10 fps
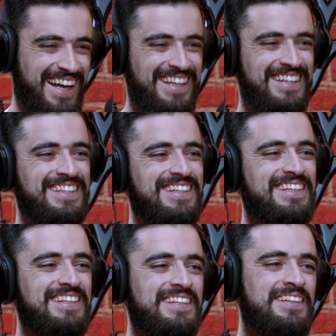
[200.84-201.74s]
Não percebes nada
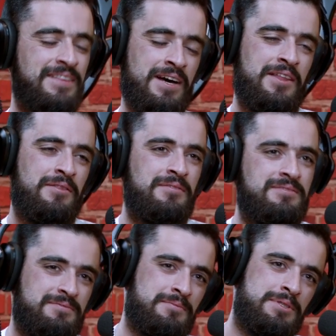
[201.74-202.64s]
que as pessoas estão a dizer.
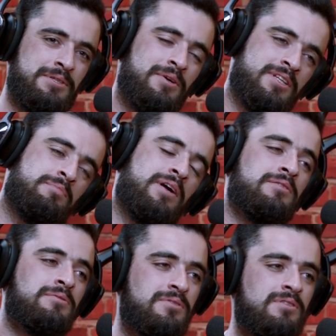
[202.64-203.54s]
De vez em quando
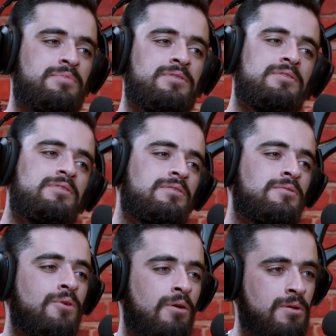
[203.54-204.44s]
apanho sempre
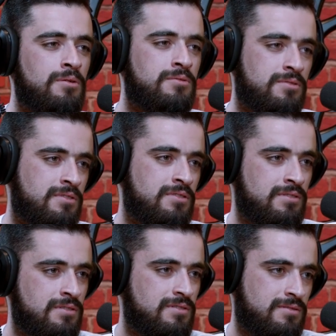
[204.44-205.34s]
um ou outro que,
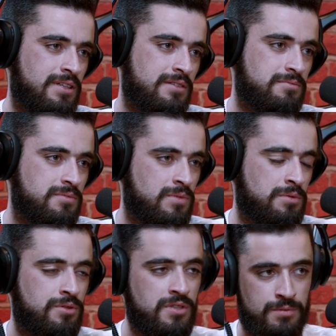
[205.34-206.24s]
não é? Não
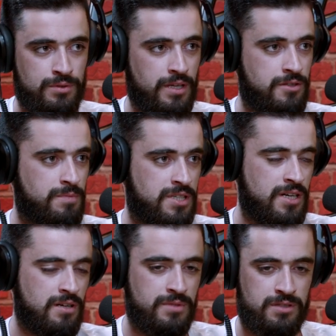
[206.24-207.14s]
só tenho a vontade de
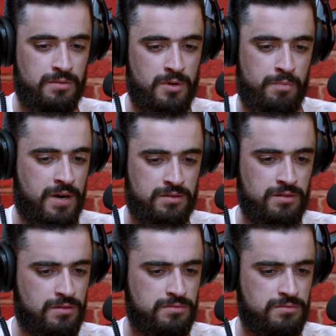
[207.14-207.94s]
despachar, mas a maior parte não.